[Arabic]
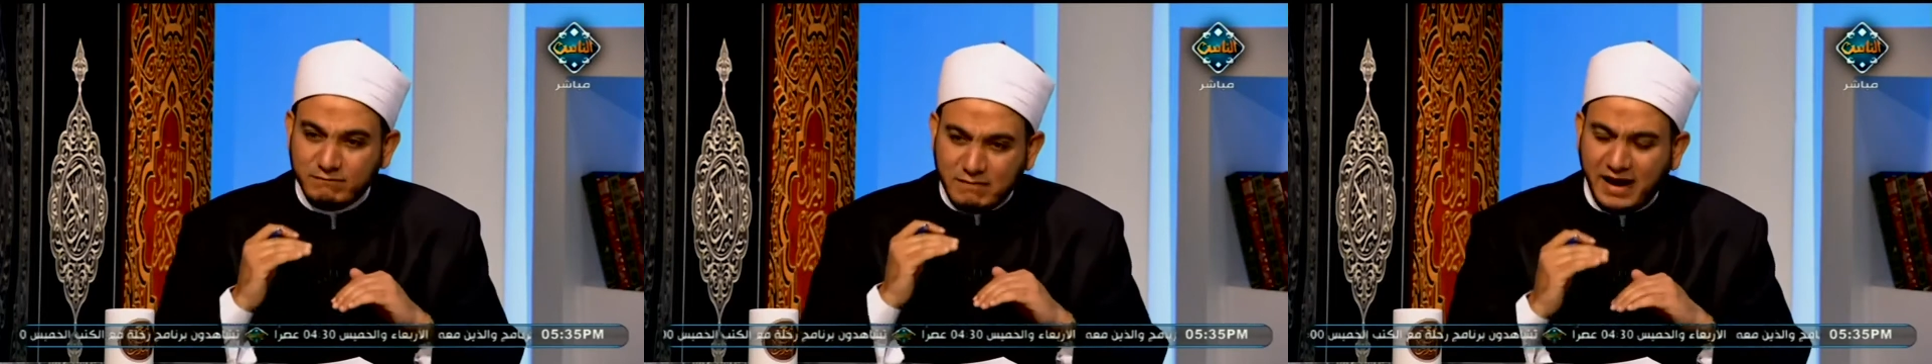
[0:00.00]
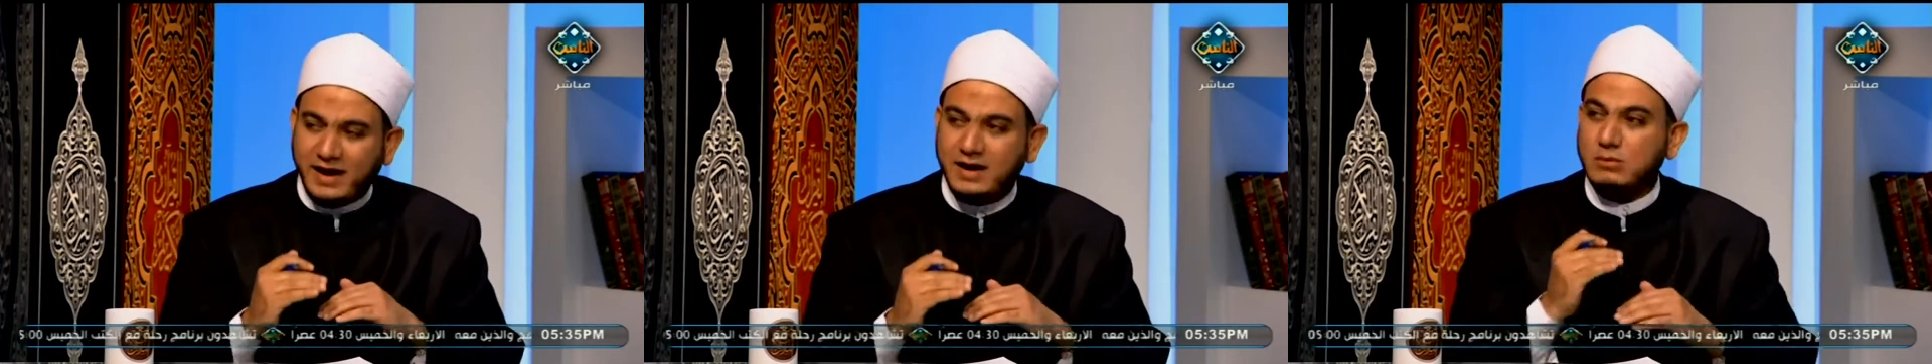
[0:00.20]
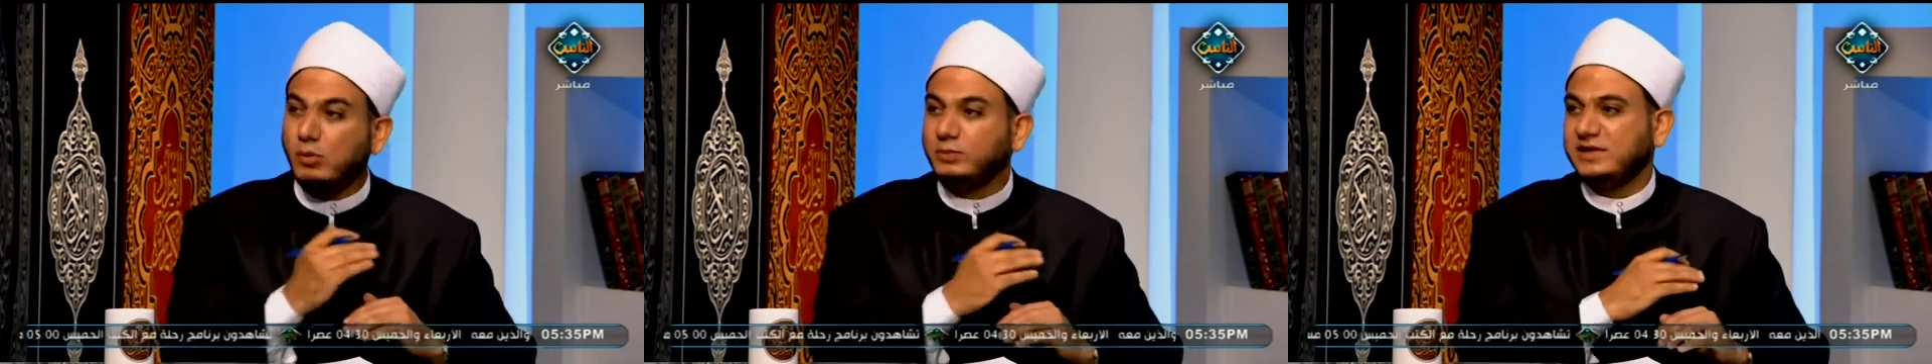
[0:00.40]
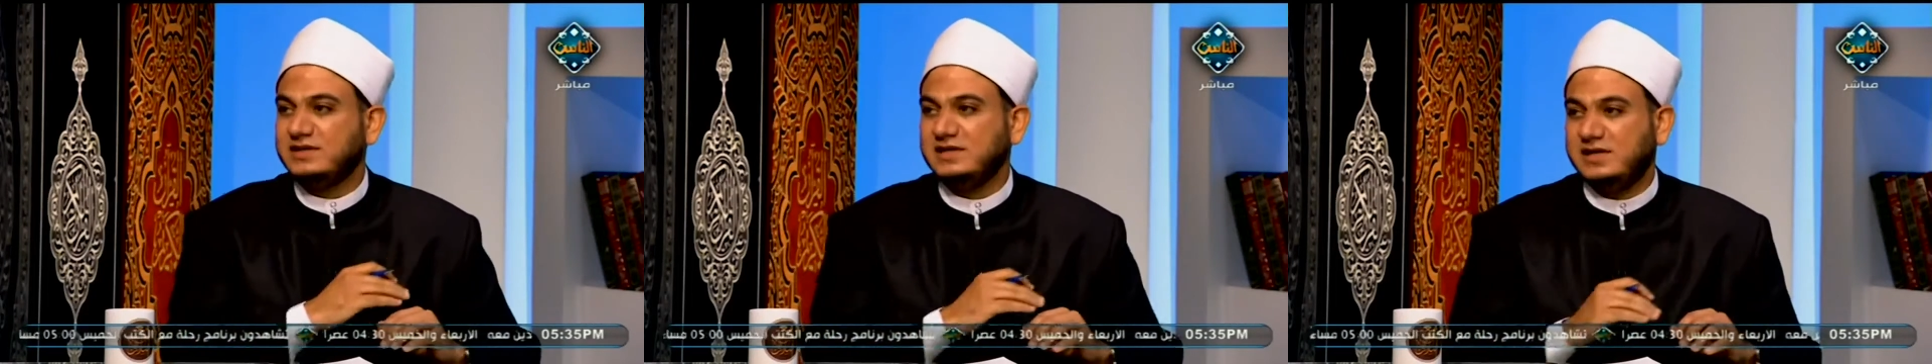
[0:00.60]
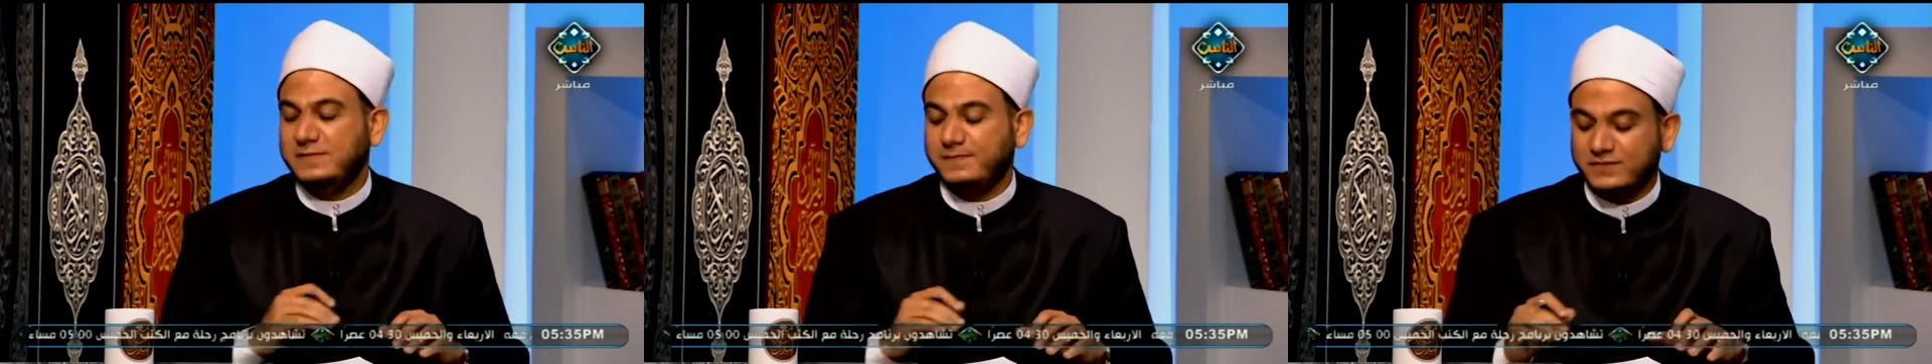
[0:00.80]
مع
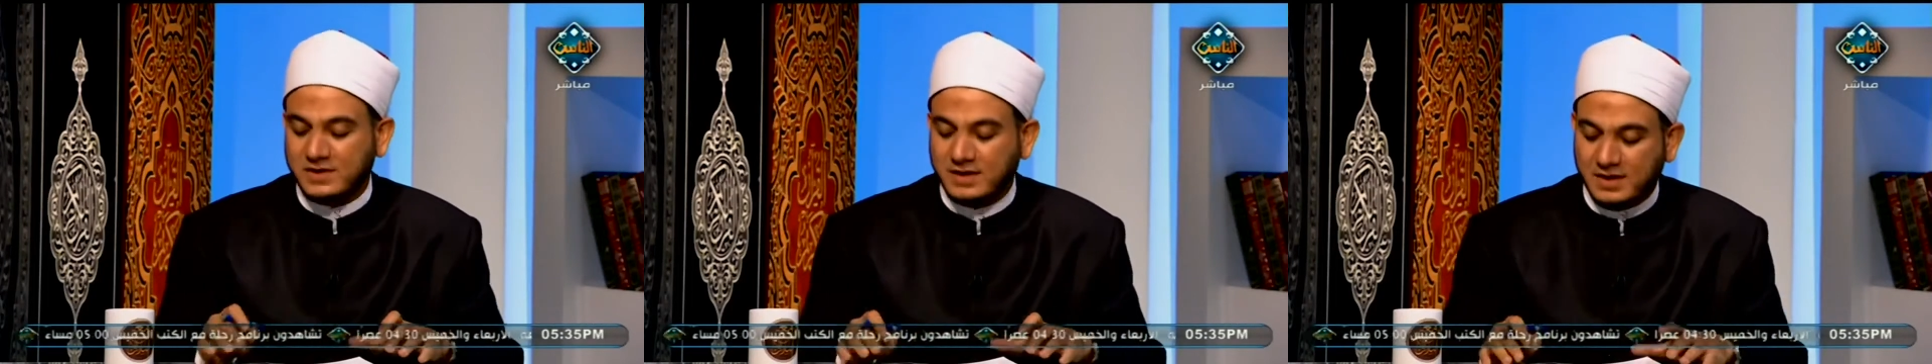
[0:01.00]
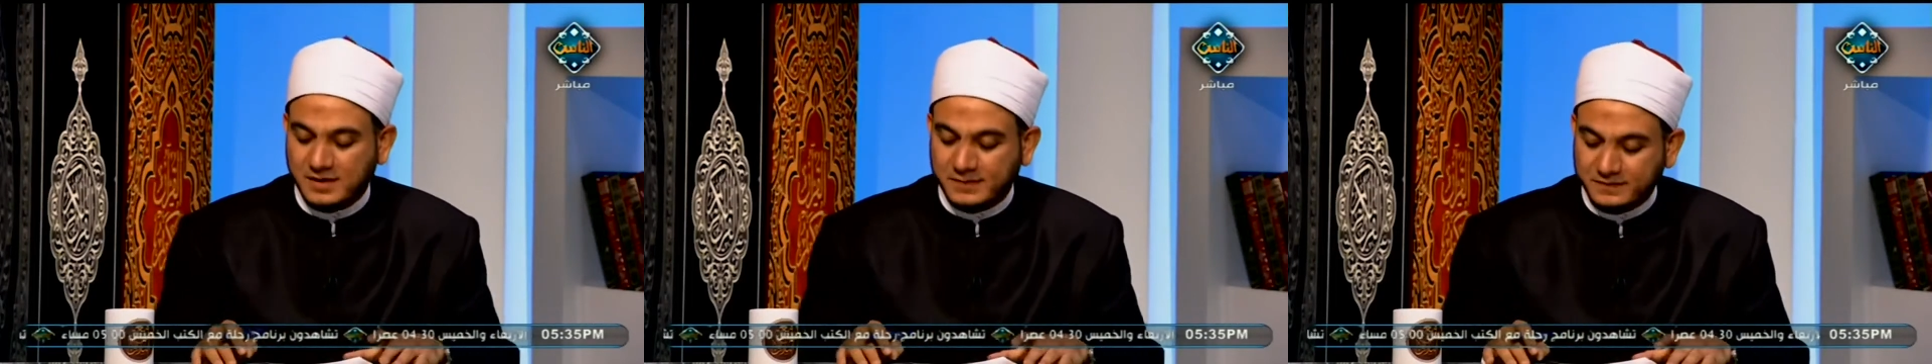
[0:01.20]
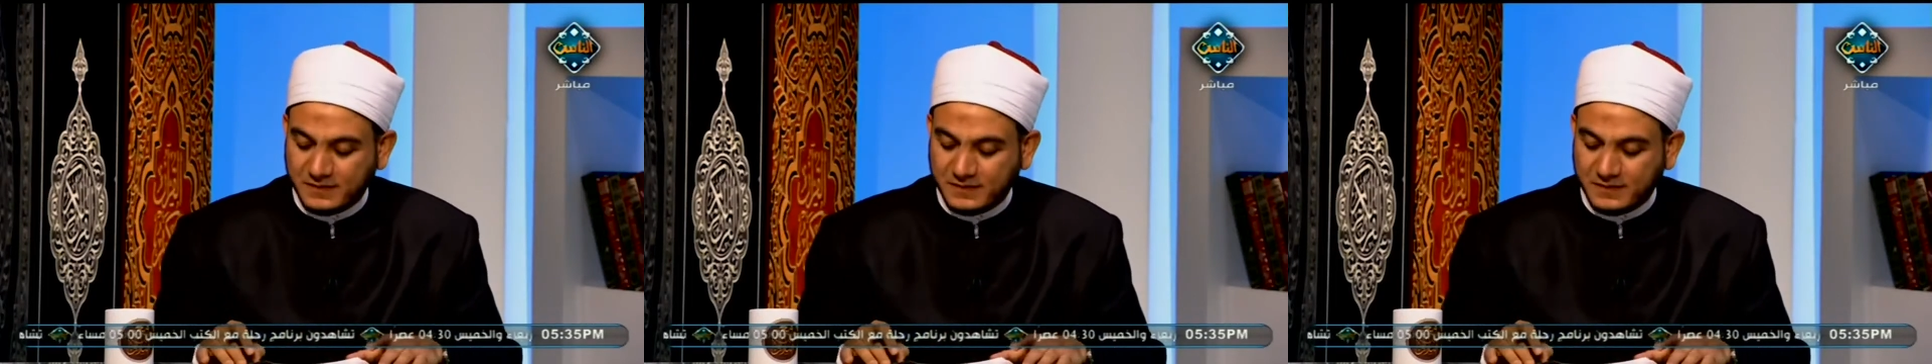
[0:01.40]
المبتدئين نعم.